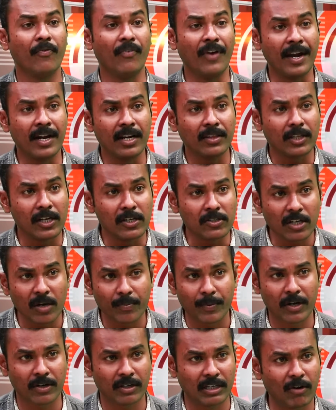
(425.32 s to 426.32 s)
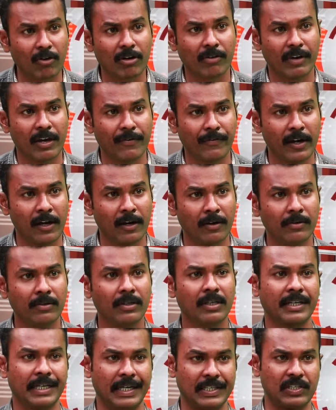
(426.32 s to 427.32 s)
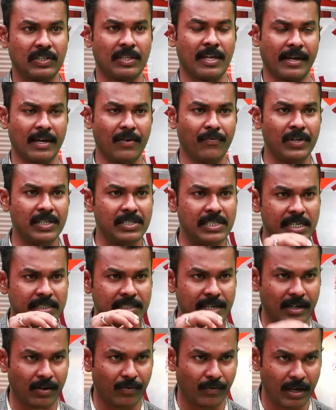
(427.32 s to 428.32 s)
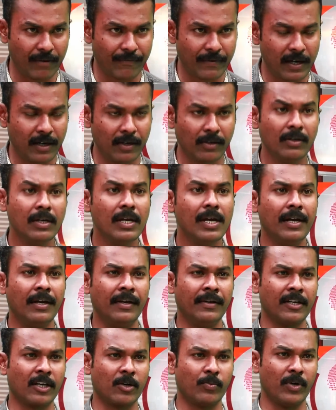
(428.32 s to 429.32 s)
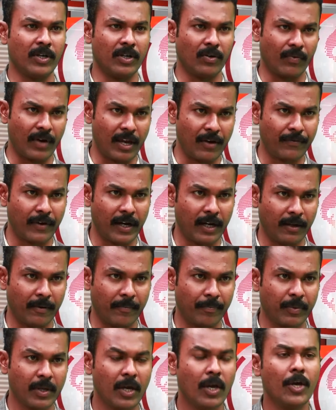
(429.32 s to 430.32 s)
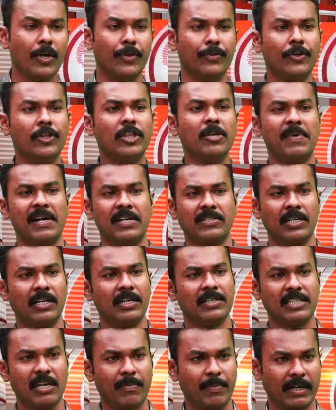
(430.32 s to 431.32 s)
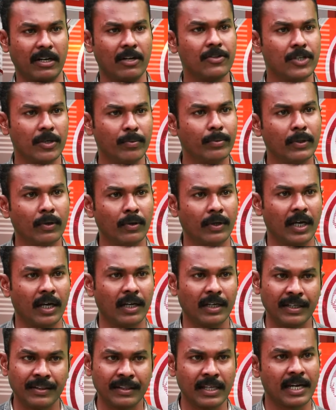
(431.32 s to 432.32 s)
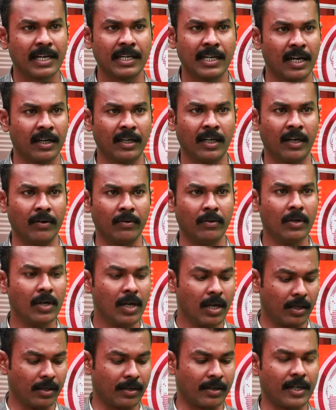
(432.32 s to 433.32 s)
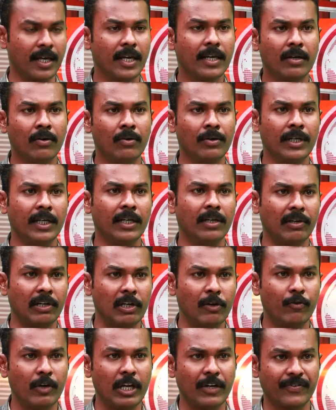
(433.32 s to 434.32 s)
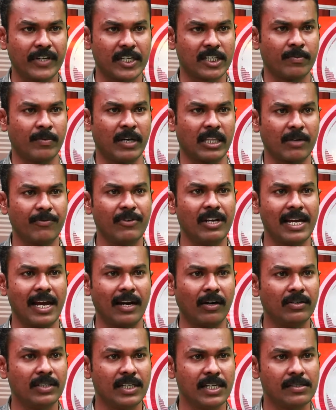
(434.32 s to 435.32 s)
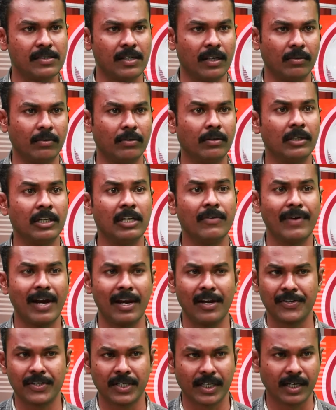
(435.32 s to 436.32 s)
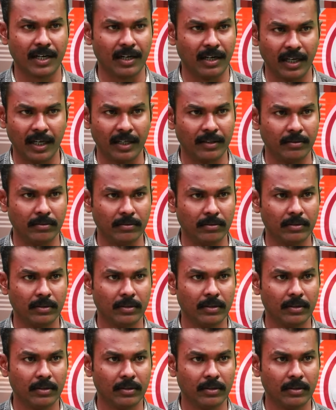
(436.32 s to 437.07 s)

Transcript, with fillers: ఇవన్నీ తెలుసుకోకపోవటం ఎవరి వైఫల్యం ఖచ్చితంగా విద్యాశాఖ వైఫల్యం ఇంటర్ బోర్డు వైఫల్యం దిద్దుబడి చర్యలు చేపట్టని చెప్తూ ఉన్నారు ఇందాకనే అన్నాను రీకౌంటింగ్ రీవెరిఫికేషన్ మాత్రం వీళ్ళు అలో చేశారు రీవాల్యుయేషన్ ఇక్కడ లేదు